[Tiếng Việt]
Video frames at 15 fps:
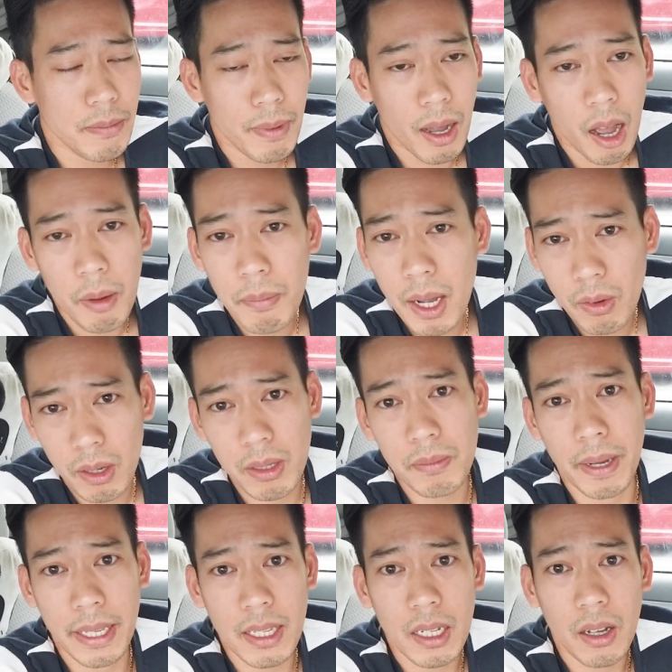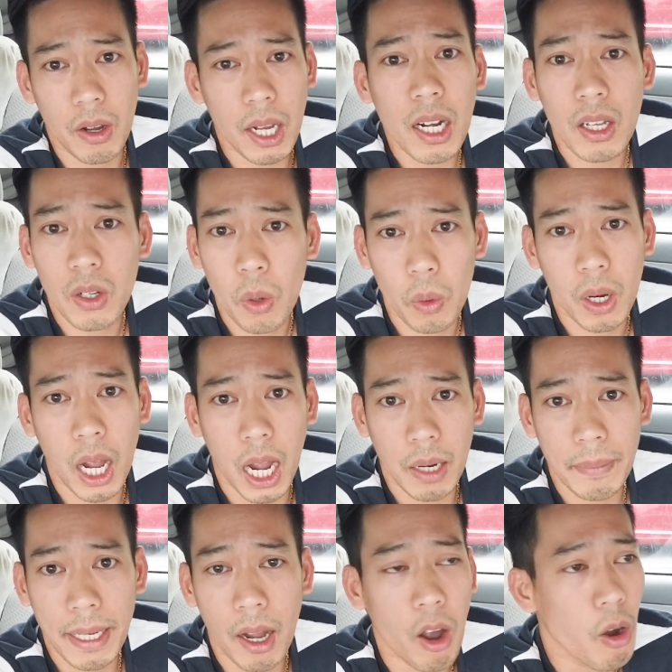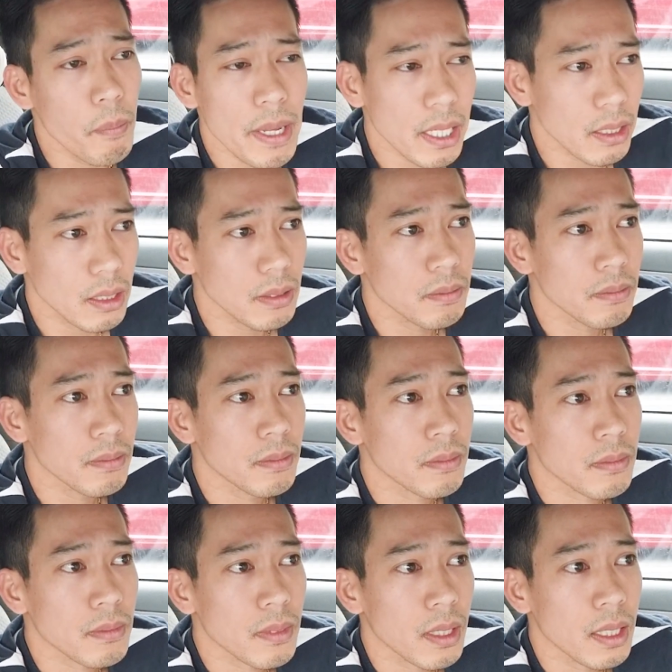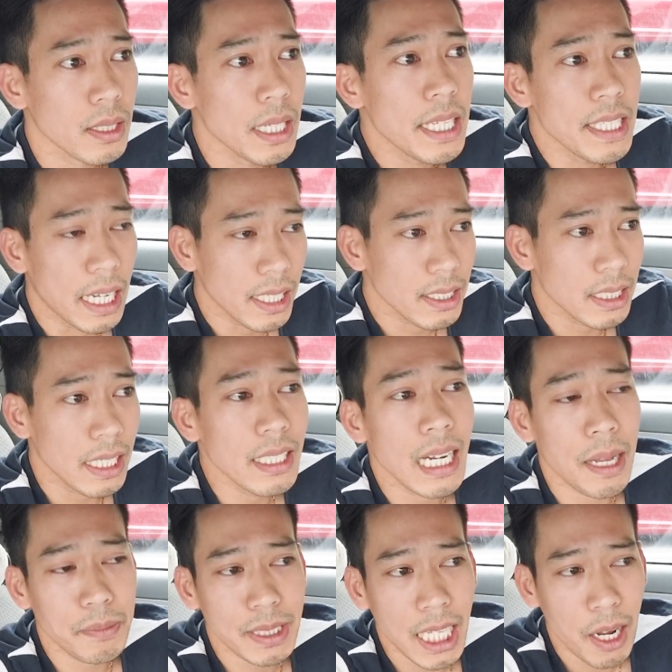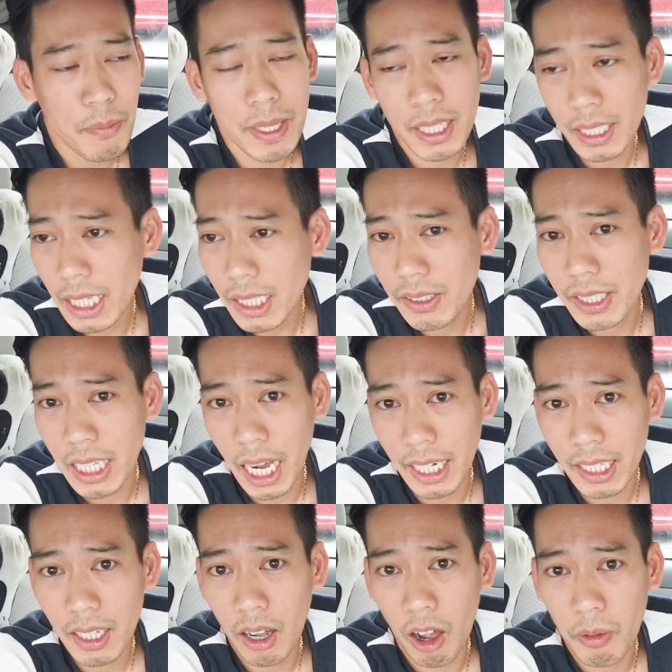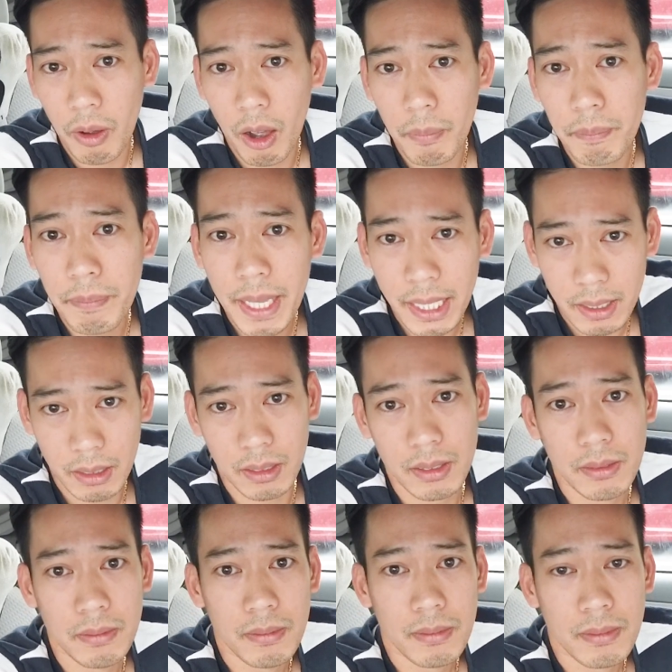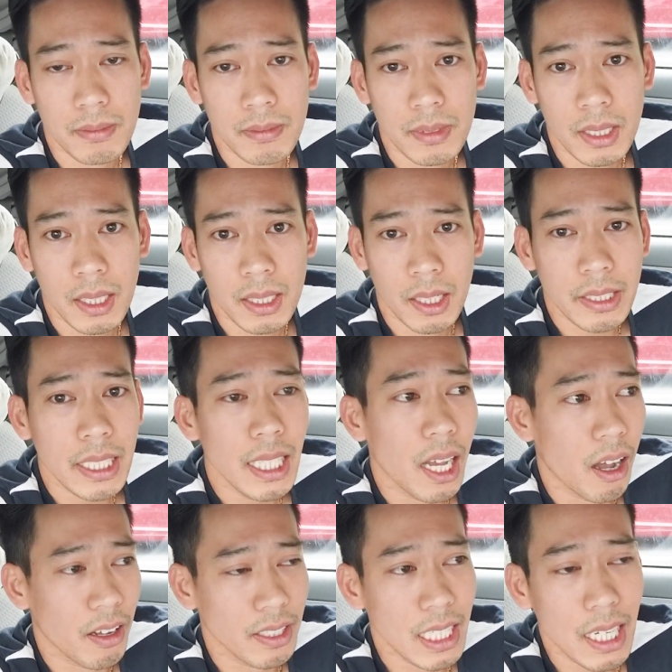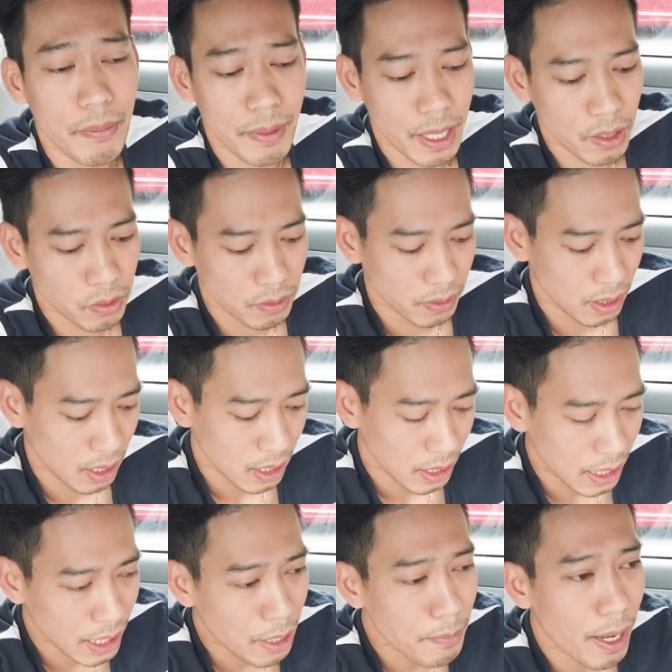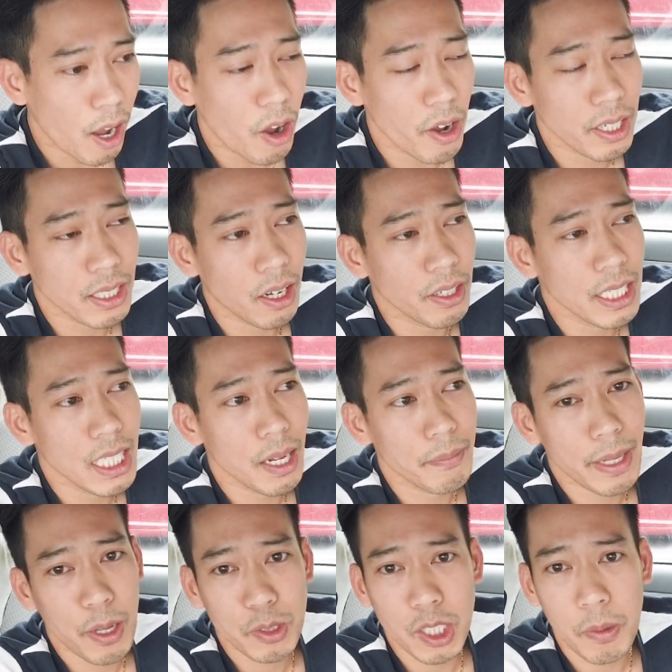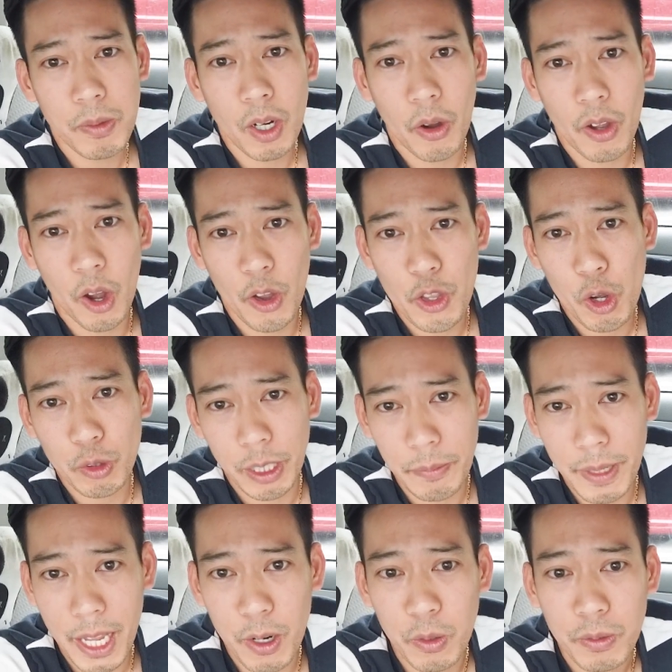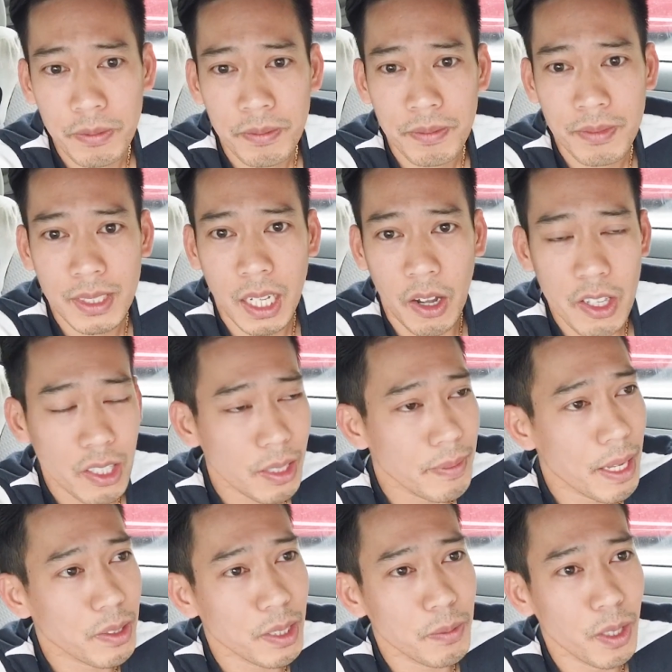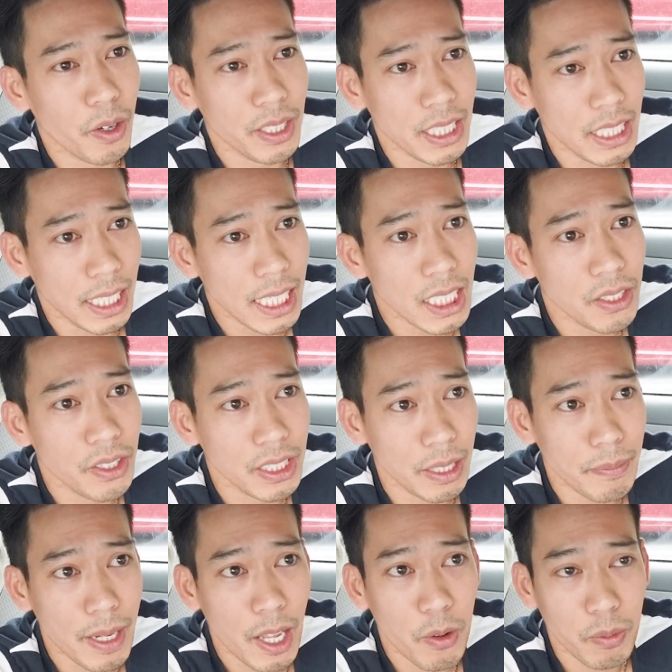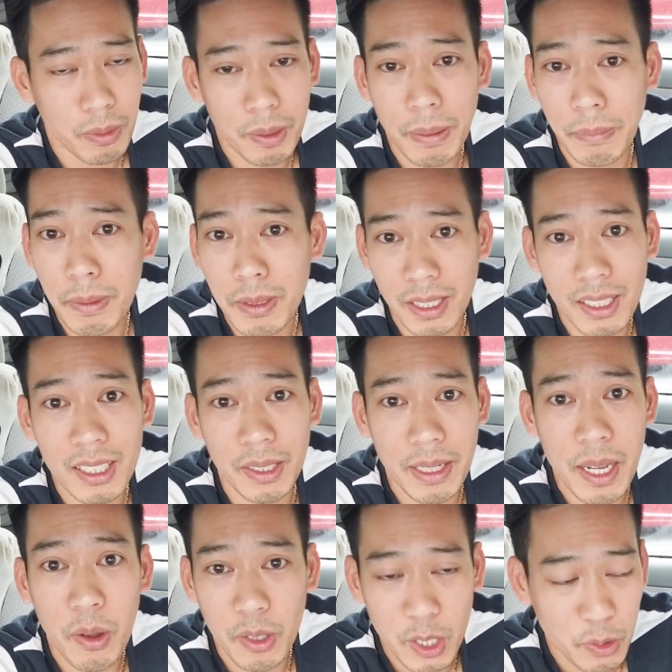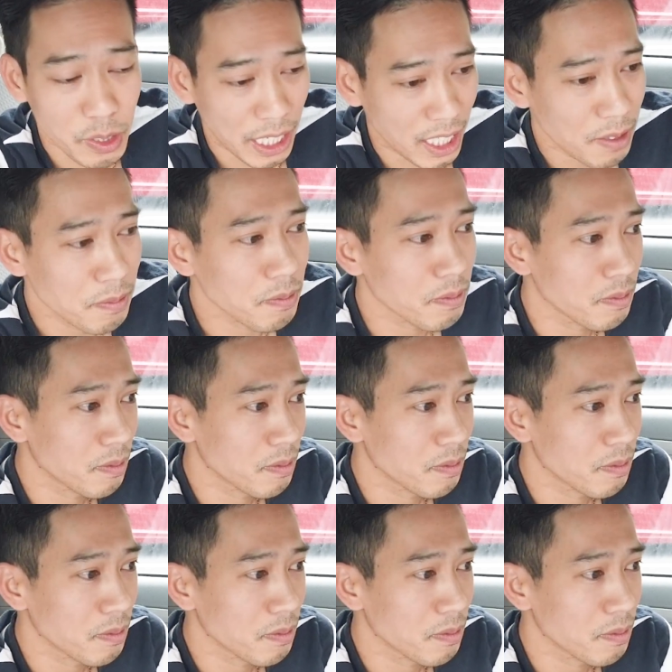khi mà họ mới qua Mỹ họ rất là khù khờ các bạn họ không biết nữa thì những thì làm sao mà những cái người vợ này họ họ biết được đó chính là họ đi làm nail thì khi mà họ họ đi làm nail xong rồi họ vô tiệm nail họ vô tiệm nail xong rồi thì những cái người tiệm nail các bạn biết những người tiệm nail họ nhiều chuyện lắm